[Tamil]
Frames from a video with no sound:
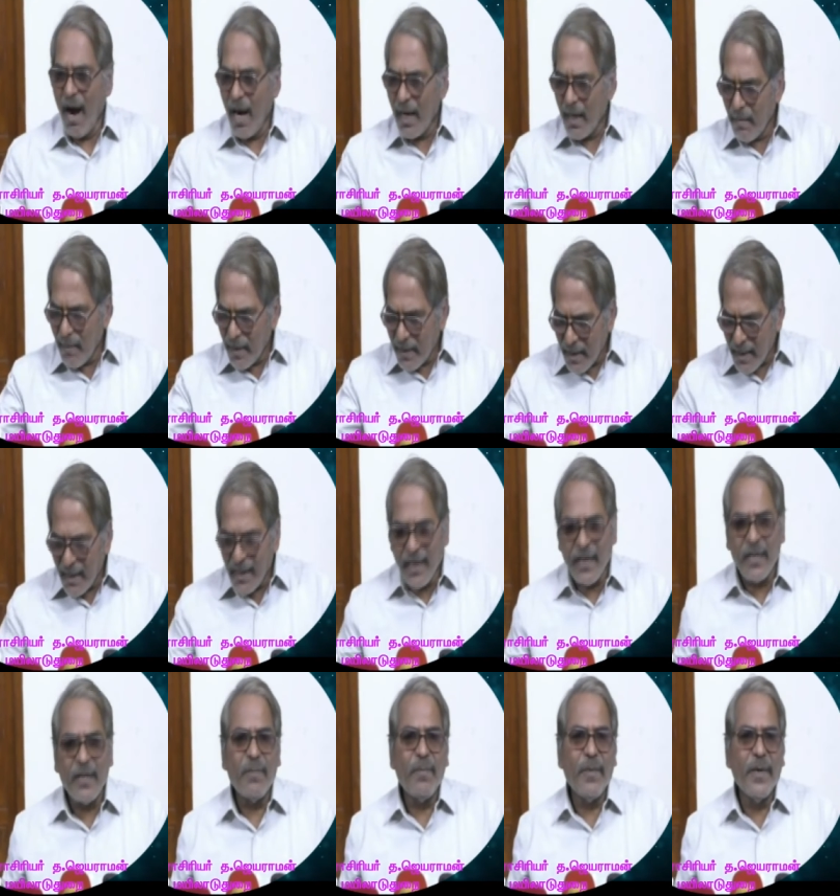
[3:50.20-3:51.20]
ஆழமற்ற
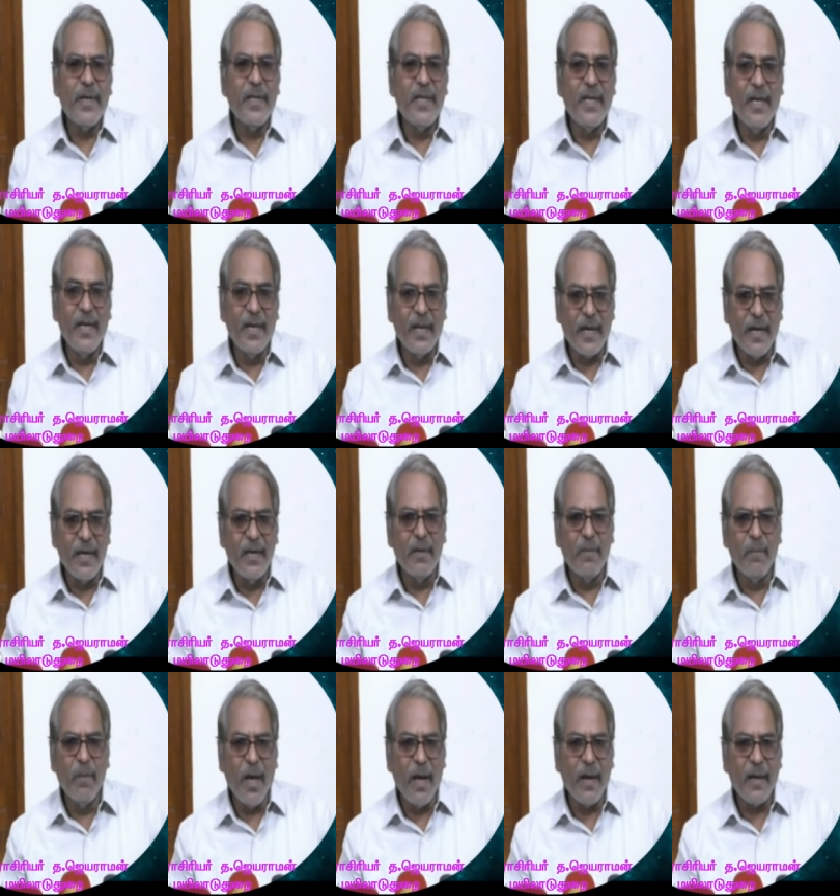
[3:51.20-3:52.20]
கடற்பகுதியில் ரெண்டு
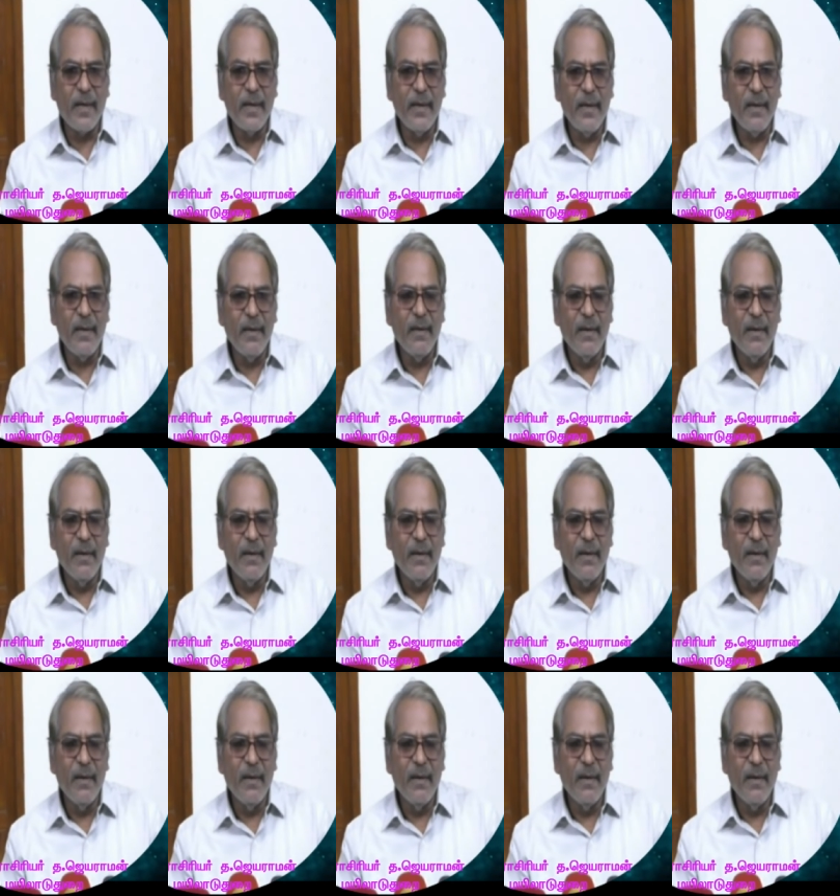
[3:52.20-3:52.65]
பிளாக்கு